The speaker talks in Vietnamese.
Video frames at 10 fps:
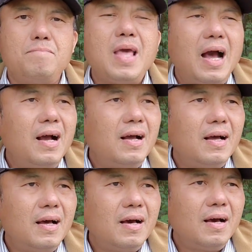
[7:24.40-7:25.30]

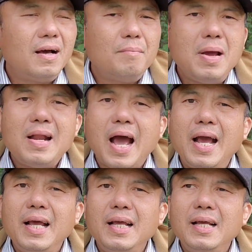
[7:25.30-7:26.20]
dân bên
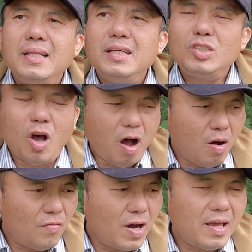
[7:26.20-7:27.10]
này thì
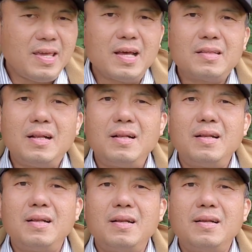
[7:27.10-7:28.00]
so với cái diện tích
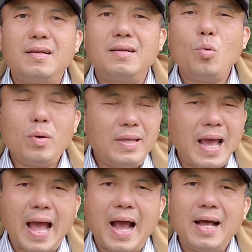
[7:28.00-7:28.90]
quốc
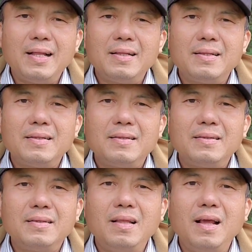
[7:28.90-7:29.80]
gia
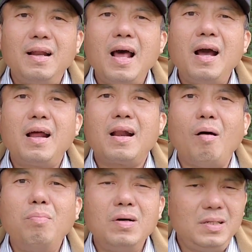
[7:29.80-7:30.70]
thì đất
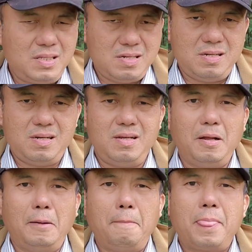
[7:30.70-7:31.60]
rộng người thưa
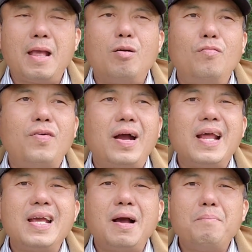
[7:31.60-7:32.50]
chứ không phải
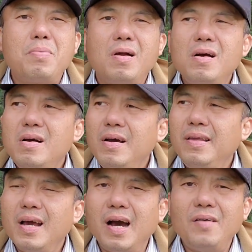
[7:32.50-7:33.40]
đầy ngấp người
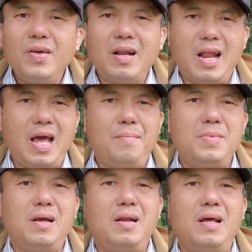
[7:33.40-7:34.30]
như ở Việt
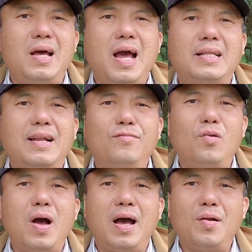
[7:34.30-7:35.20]
Nam nhất là hai thành
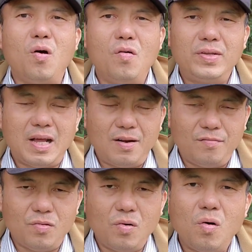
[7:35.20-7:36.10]
phố Hà Nội với thành
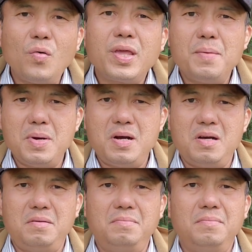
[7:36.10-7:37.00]
phố Hồ Chí Mưa